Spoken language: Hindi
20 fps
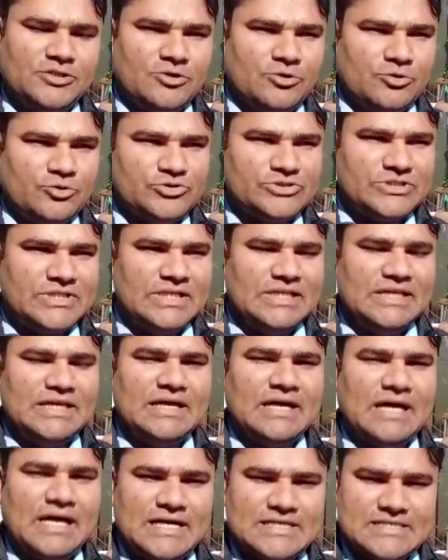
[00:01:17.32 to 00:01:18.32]
तो उसके
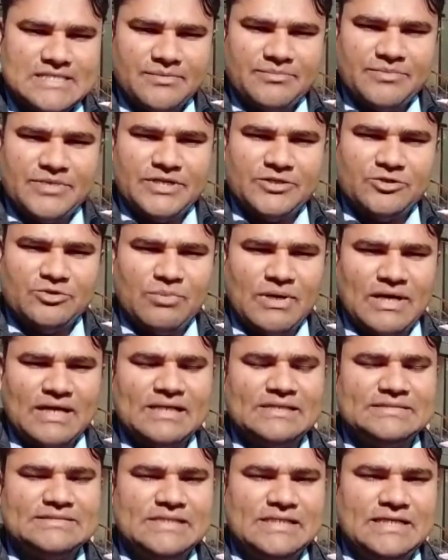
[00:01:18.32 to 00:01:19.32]
लिए आज हमने
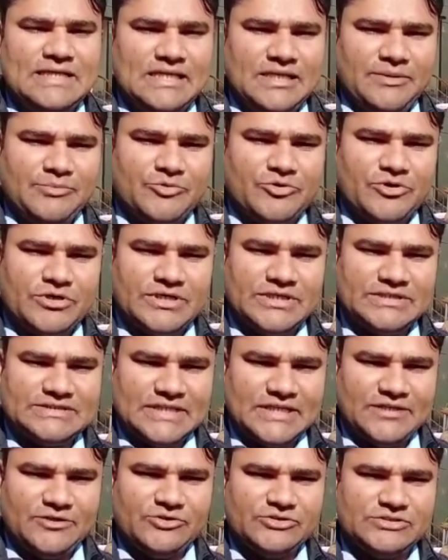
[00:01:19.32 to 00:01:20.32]
दोबारा से एलिमको के
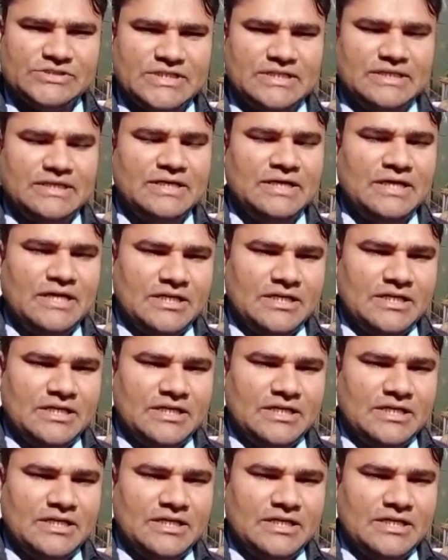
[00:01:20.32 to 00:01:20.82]
सहयोग से